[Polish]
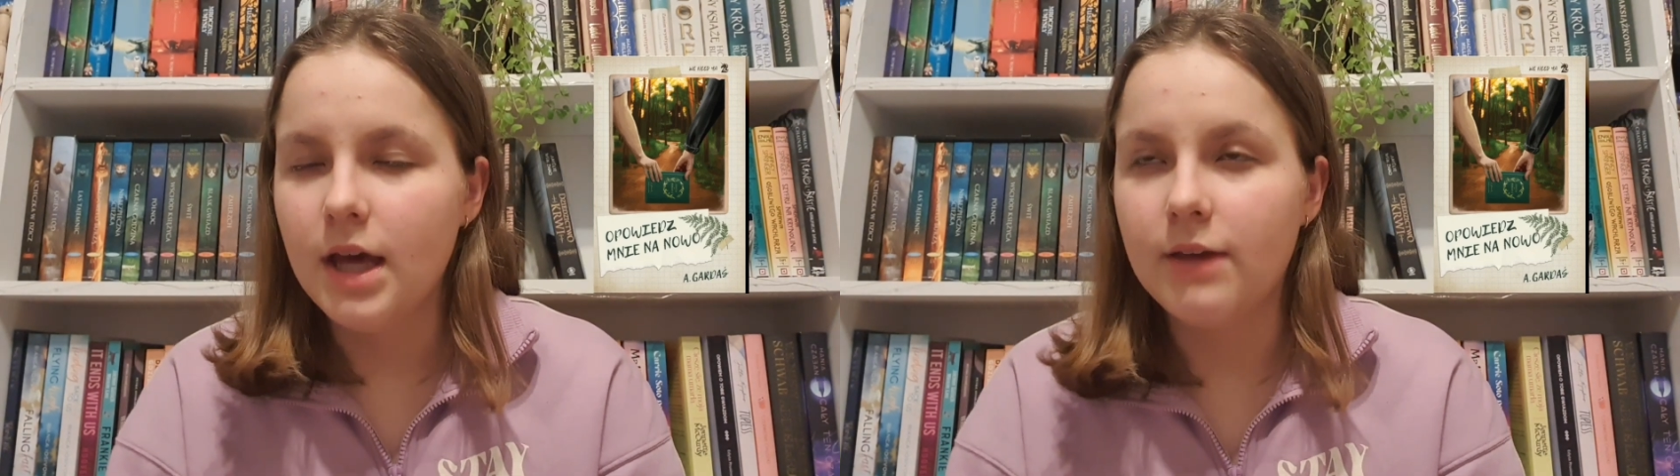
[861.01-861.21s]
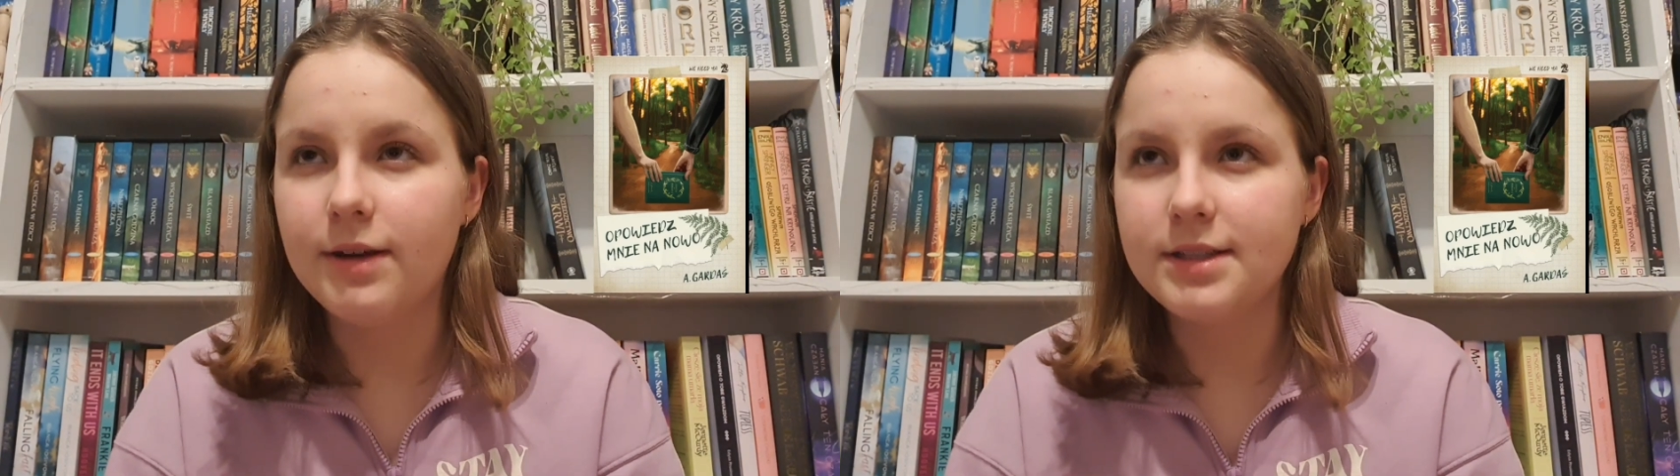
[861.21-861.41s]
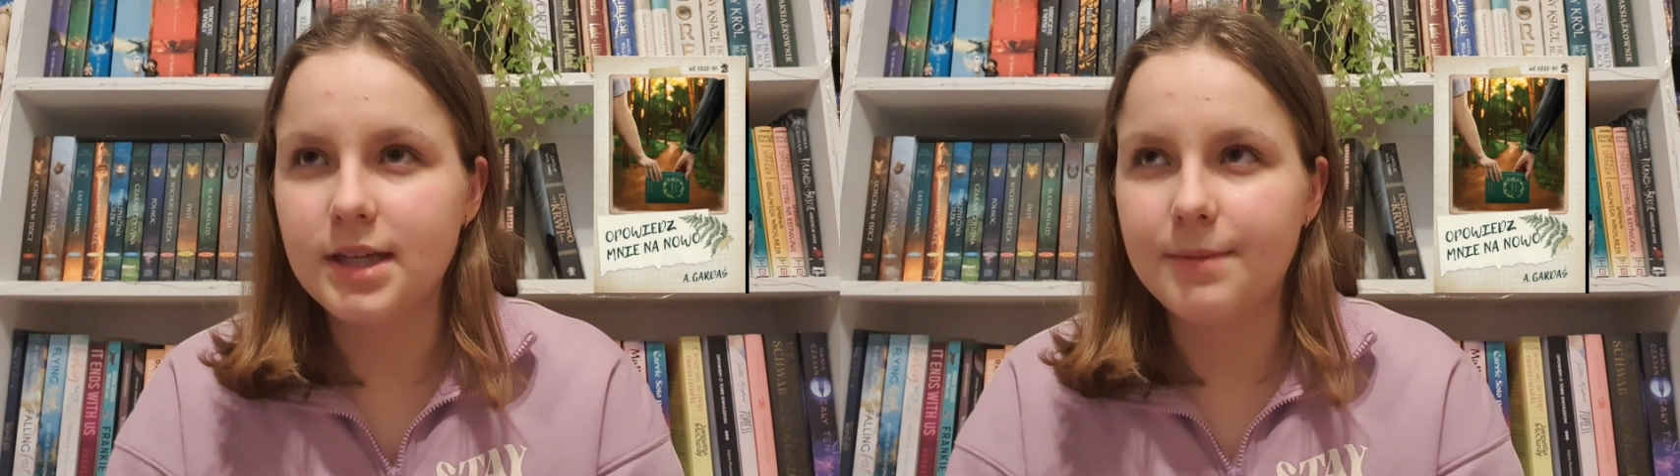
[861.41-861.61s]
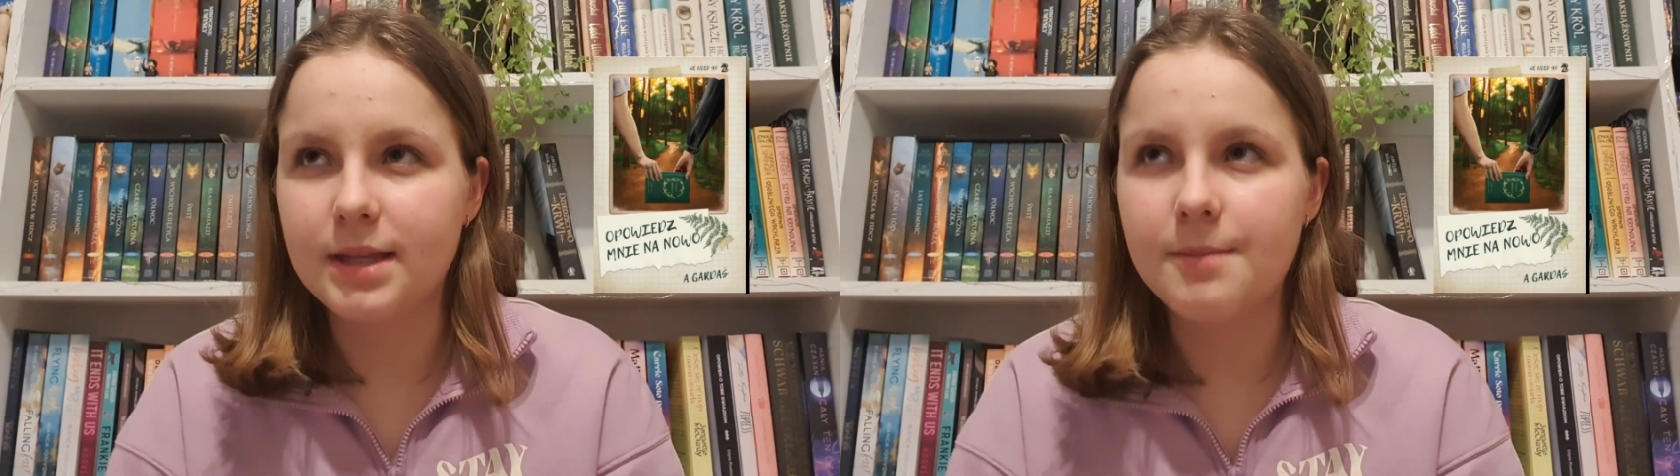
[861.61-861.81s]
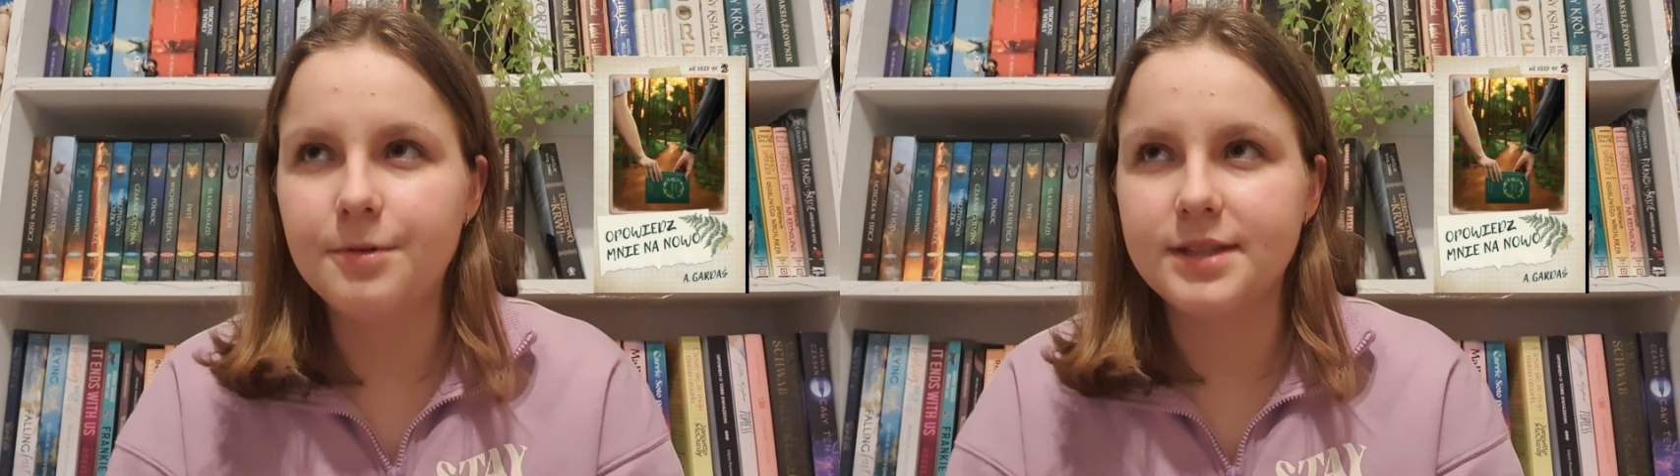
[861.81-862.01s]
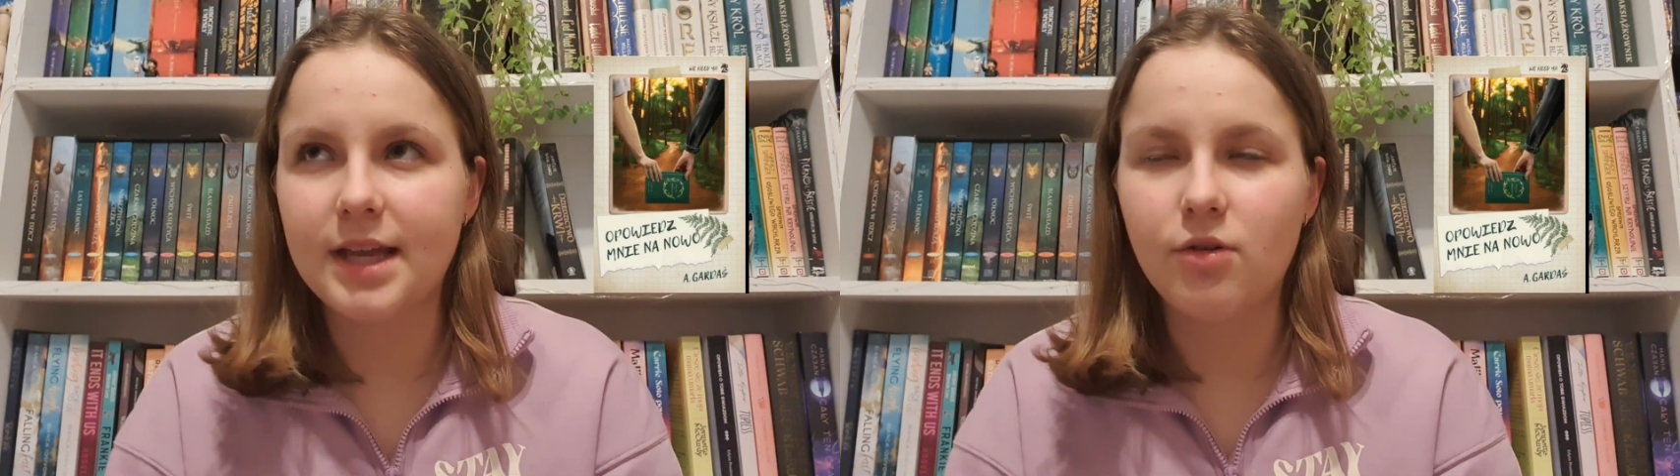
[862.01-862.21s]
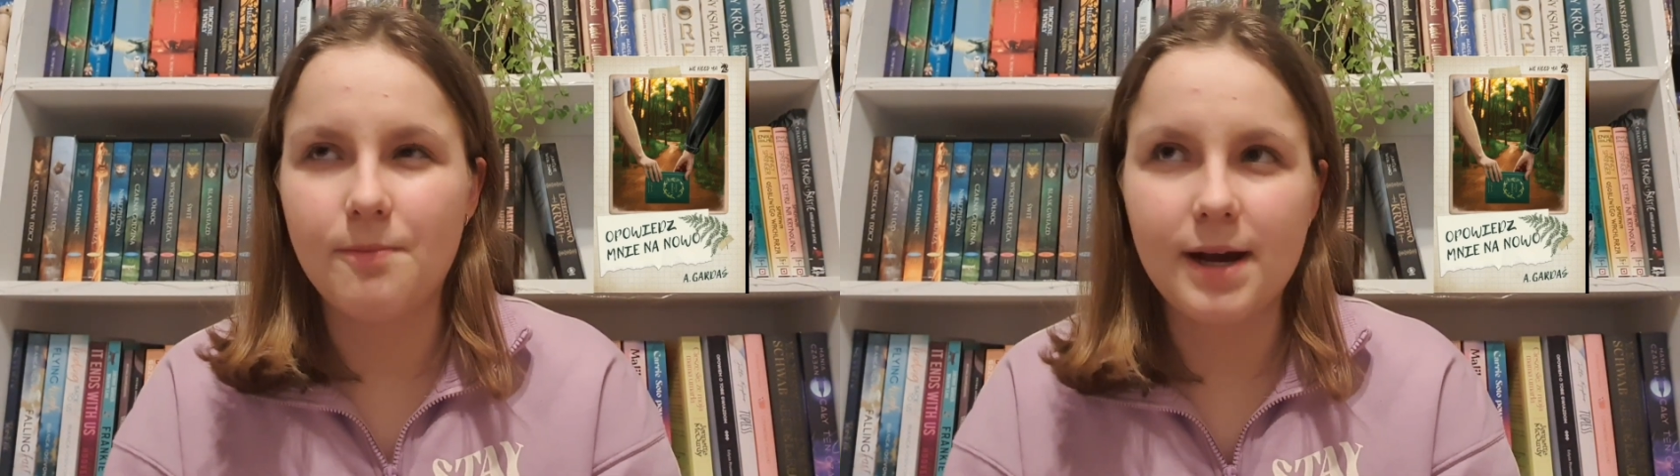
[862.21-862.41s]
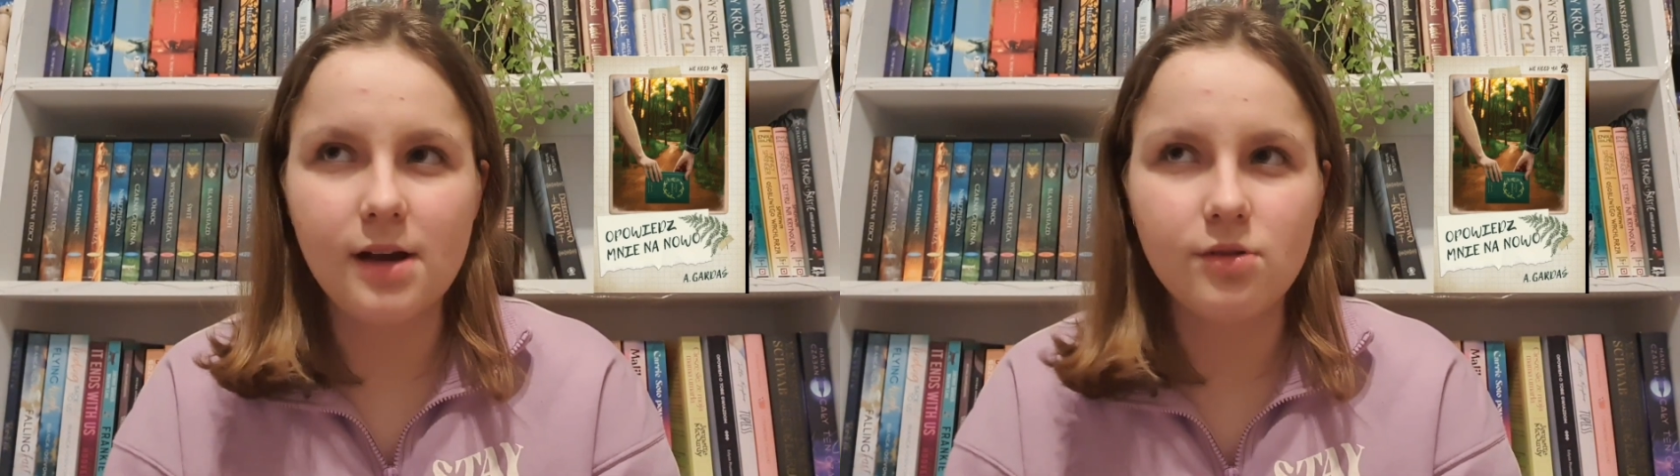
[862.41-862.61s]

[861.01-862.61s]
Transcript: i właśnie chyba tam poznaje chłopaka,